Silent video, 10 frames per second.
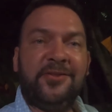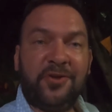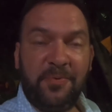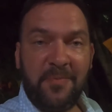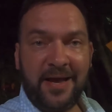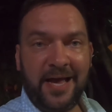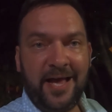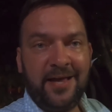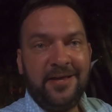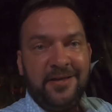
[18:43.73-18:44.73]
To
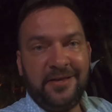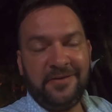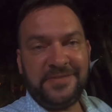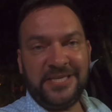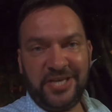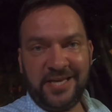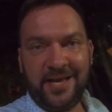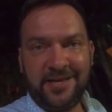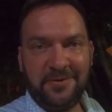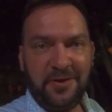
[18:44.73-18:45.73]
pomaga e, w
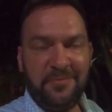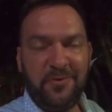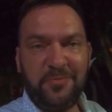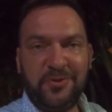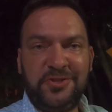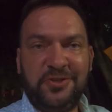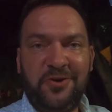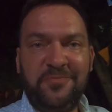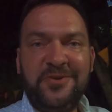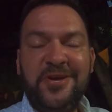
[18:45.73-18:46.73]
zasięgach e, moim
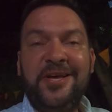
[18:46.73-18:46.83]
odcinkom.